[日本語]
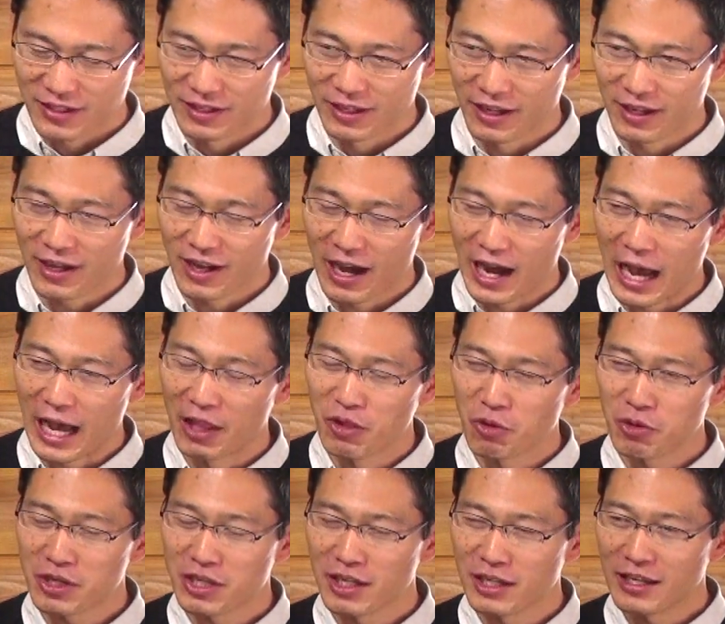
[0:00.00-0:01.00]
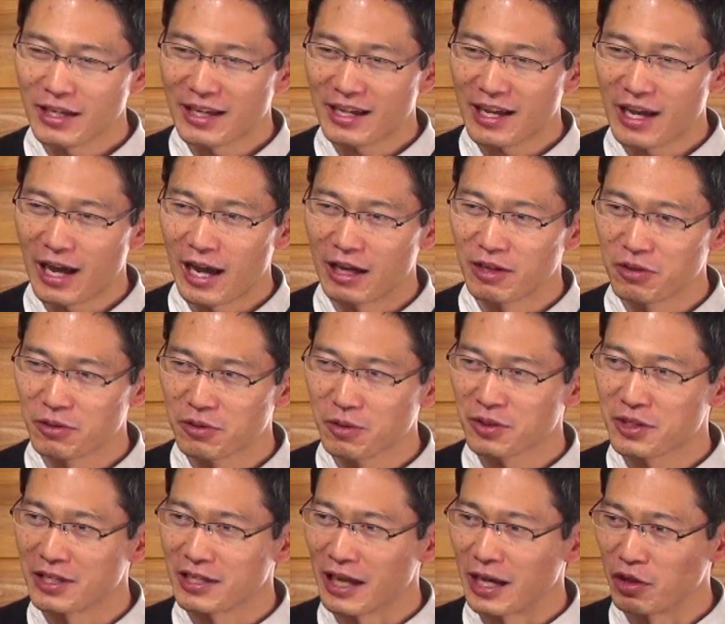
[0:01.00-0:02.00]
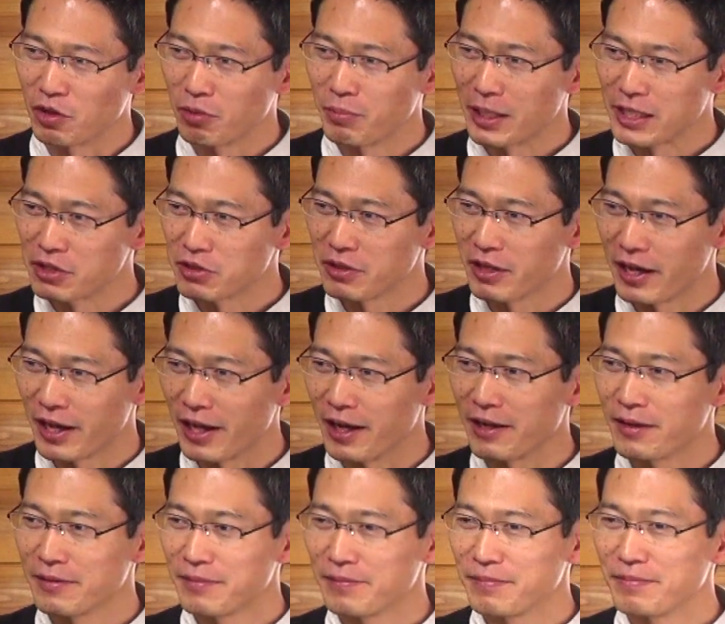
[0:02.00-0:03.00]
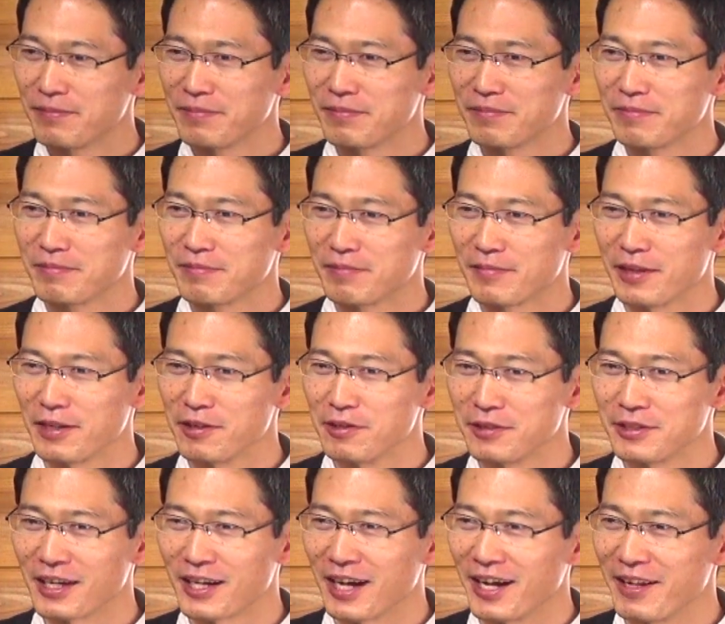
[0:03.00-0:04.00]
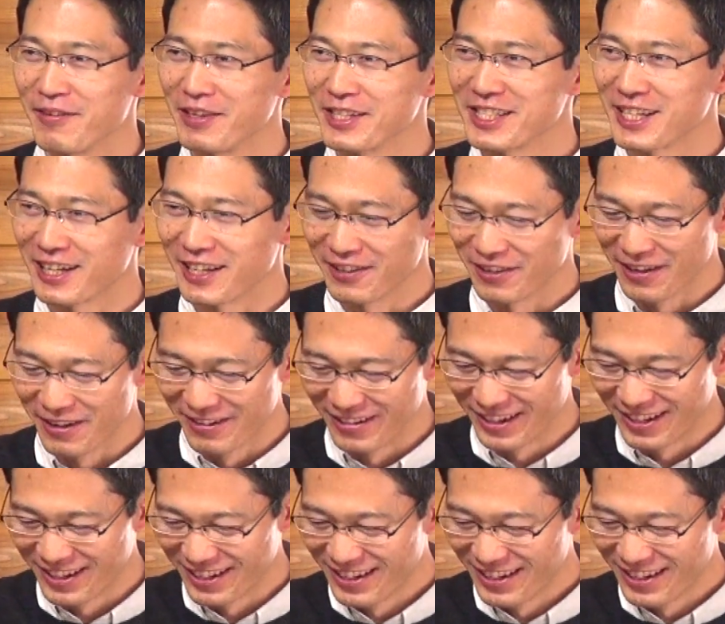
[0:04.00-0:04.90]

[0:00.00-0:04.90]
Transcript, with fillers: ね、あの日あの時あの場所でっていう歌がありましたけど、ね、